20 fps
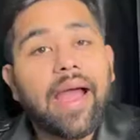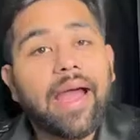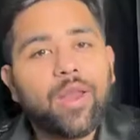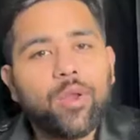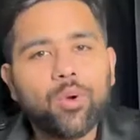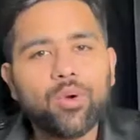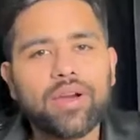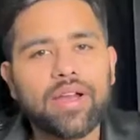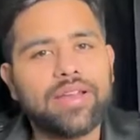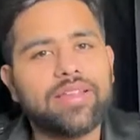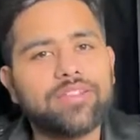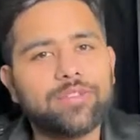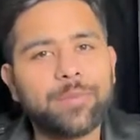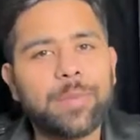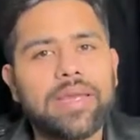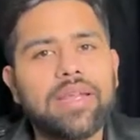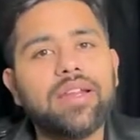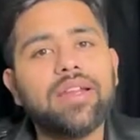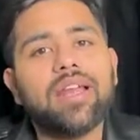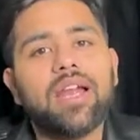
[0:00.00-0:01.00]
हेलो गाइस
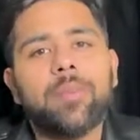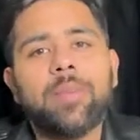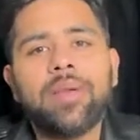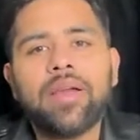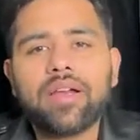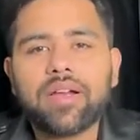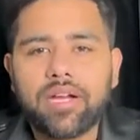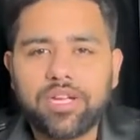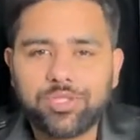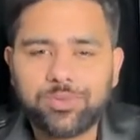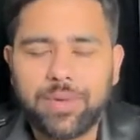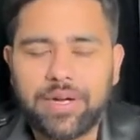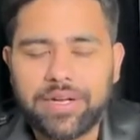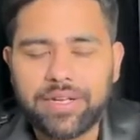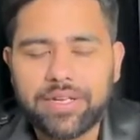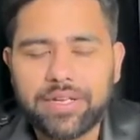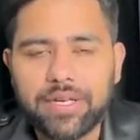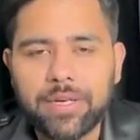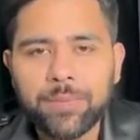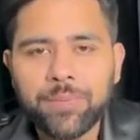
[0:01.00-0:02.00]
मेरा नाम है आकाश
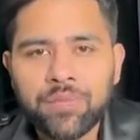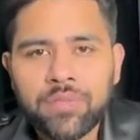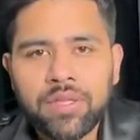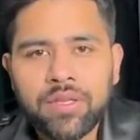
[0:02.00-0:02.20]
भाटिया